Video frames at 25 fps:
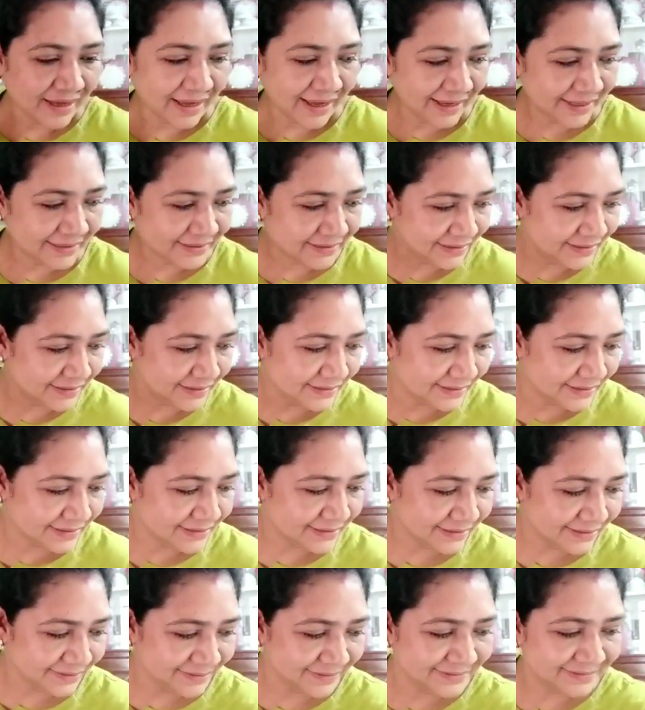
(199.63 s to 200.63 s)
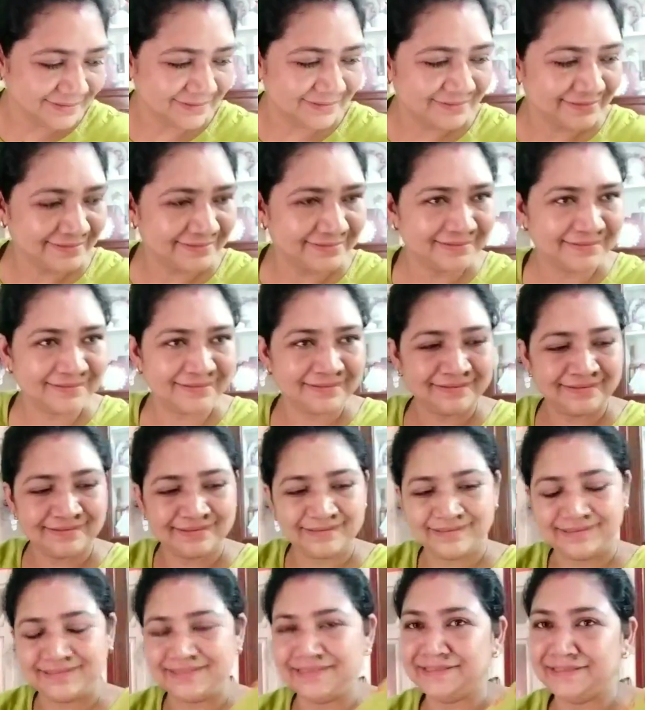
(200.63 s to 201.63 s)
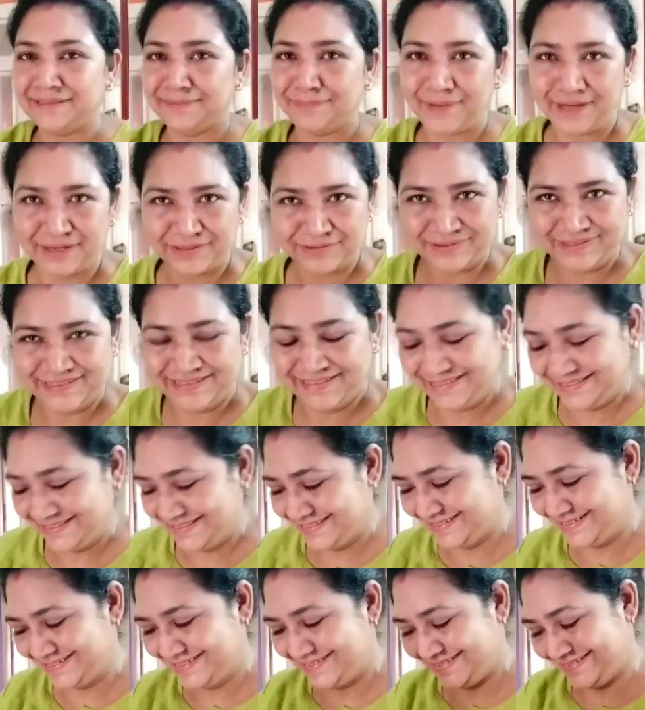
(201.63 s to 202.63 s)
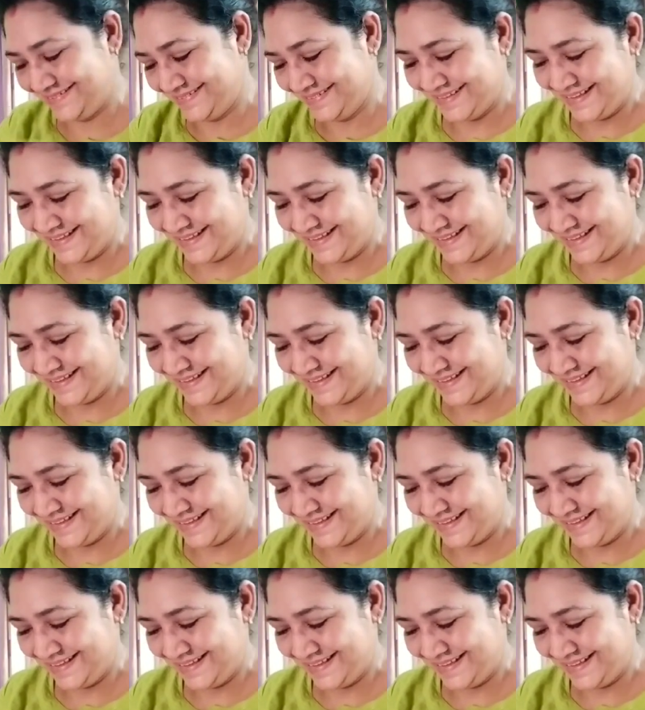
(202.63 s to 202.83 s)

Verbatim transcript: আর একটা কিনেছি তিনটে প্লাজো কিনে নিয়েছি